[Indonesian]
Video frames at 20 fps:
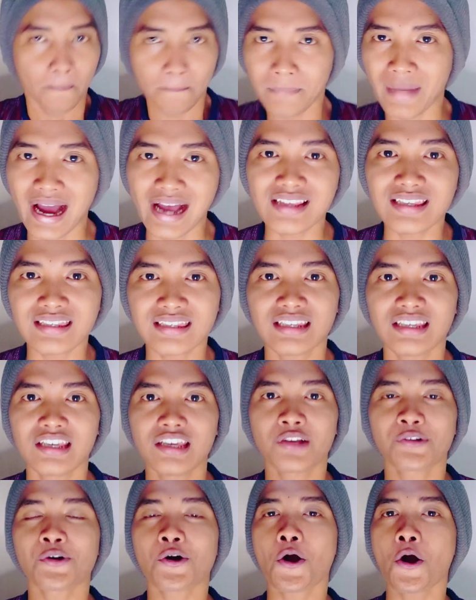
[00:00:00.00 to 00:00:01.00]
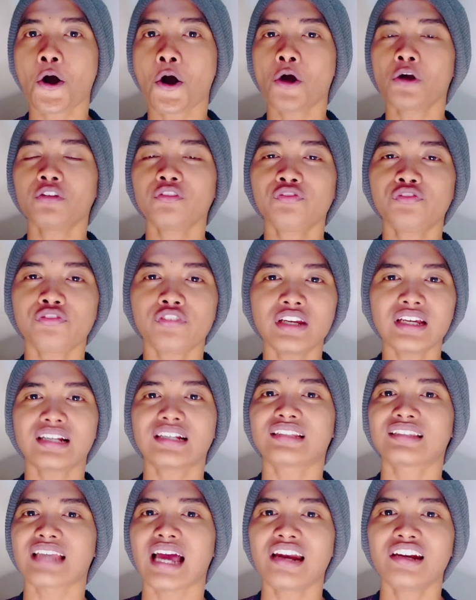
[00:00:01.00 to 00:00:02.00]
Masih konflik
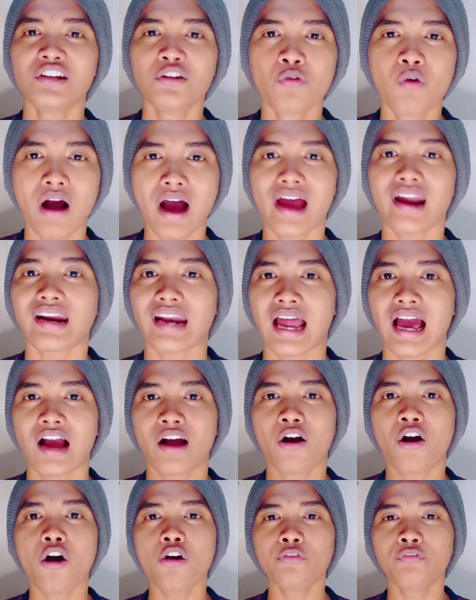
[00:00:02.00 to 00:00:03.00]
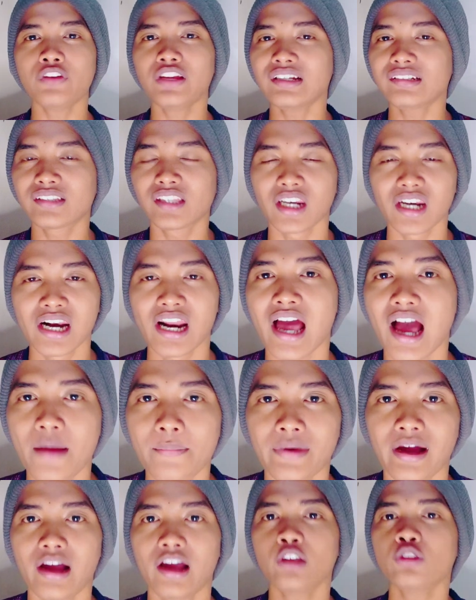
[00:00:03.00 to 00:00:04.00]
sandiwara, konflik
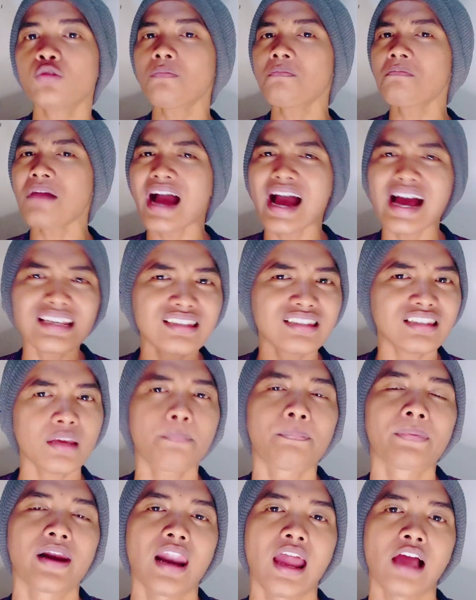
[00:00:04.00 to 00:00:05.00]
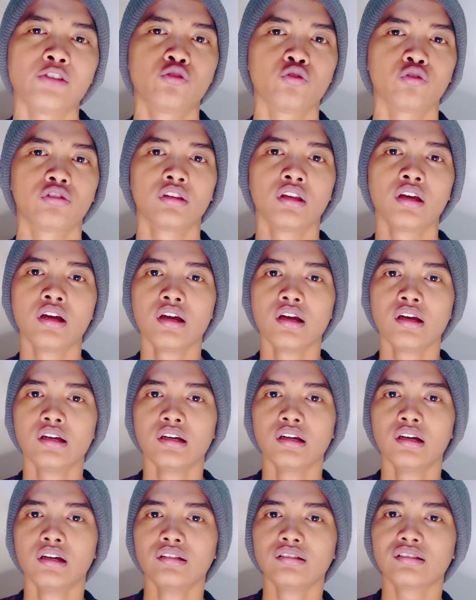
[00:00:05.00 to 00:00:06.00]
drama itu masih berlanjut
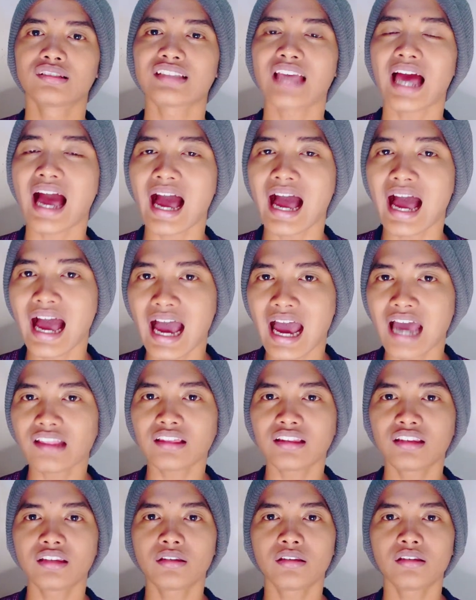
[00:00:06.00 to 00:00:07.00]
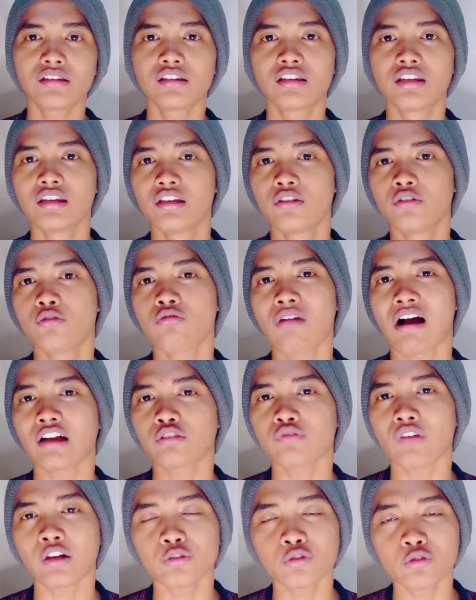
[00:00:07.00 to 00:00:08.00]
saat di
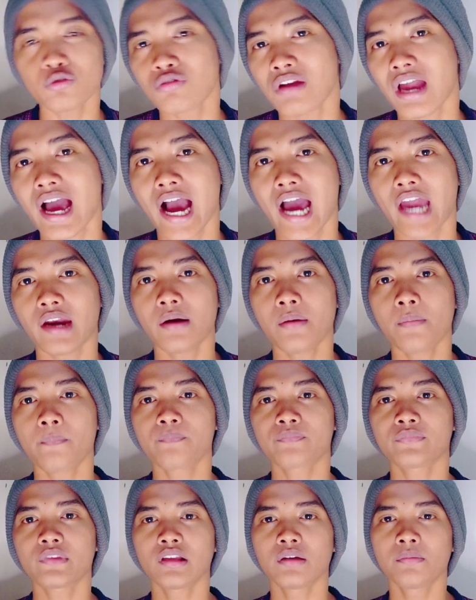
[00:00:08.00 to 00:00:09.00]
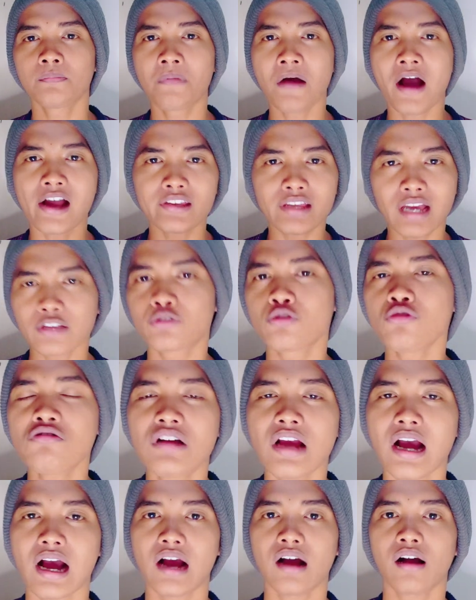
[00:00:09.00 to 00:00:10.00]
waktu-waktu tunangan banyak
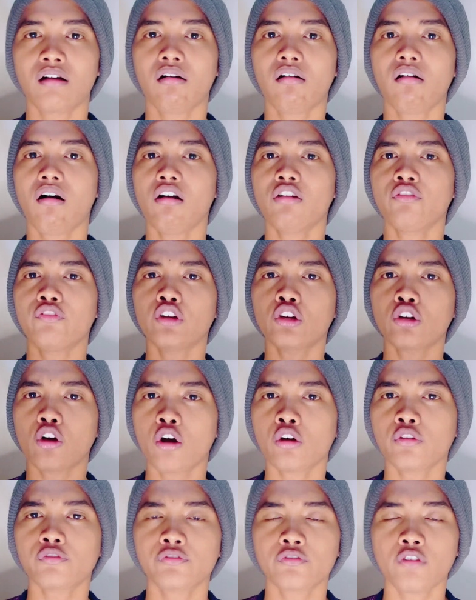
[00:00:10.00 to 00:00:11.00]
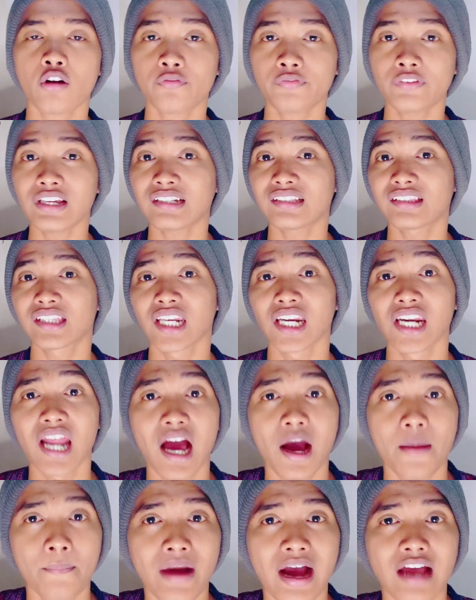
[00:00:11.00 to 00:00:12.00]
juga konflik-konflik
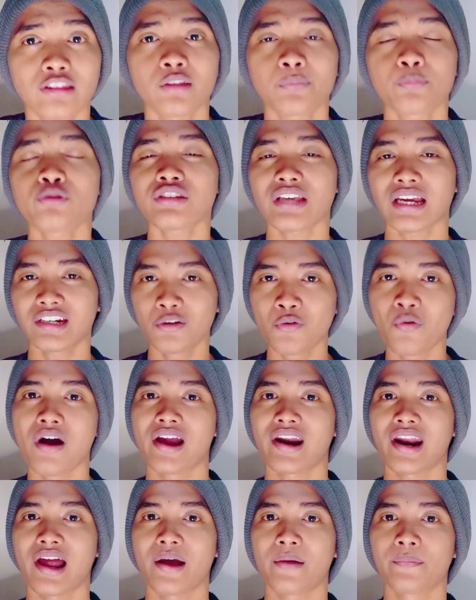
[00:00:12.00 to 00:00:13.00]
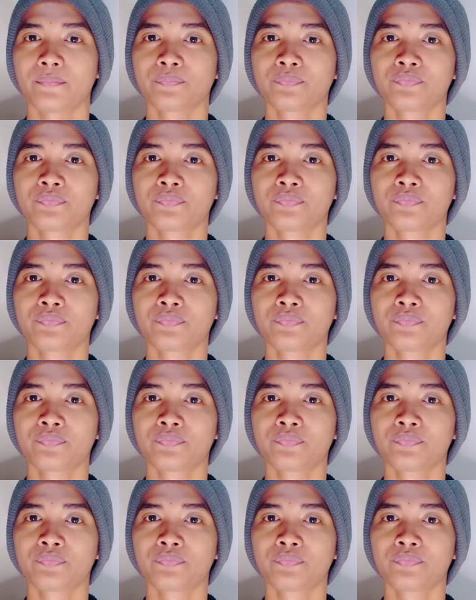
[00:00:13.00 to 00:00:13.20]
drama ataupun sandiwara.